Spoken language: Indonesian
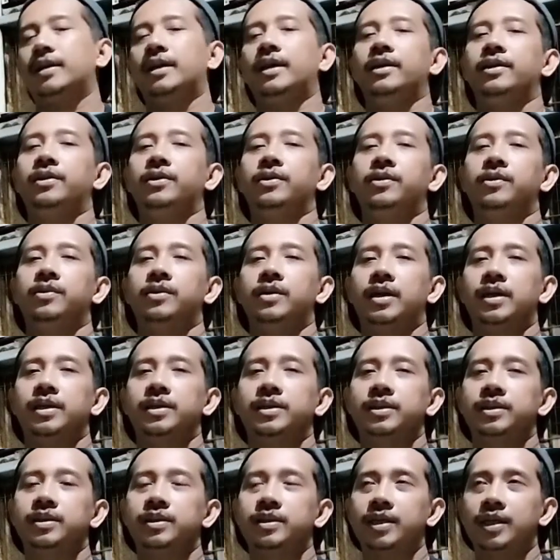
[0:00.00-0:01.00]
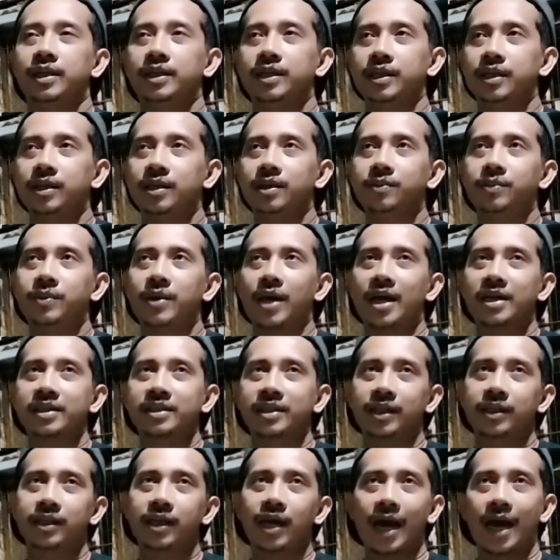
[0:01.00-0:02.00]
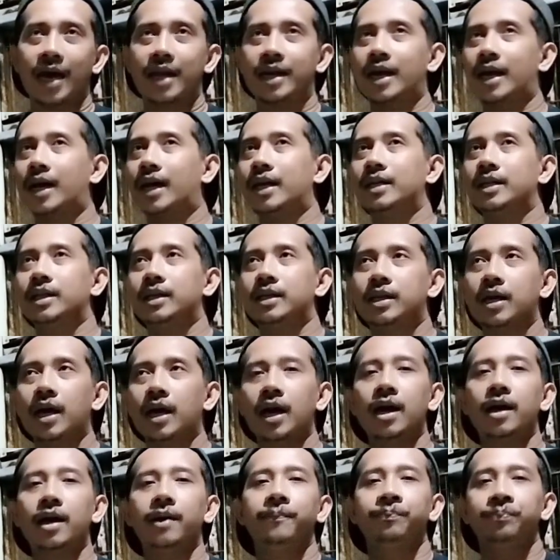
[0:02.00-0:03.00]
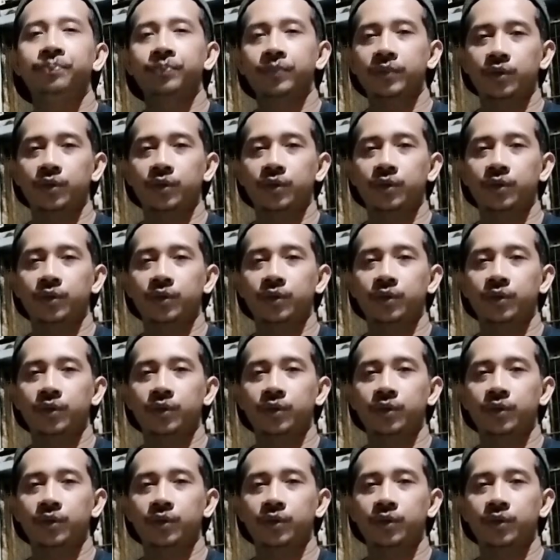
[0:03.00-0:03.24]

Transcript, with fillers: gitu loh guys jadi biasanya anak ketiga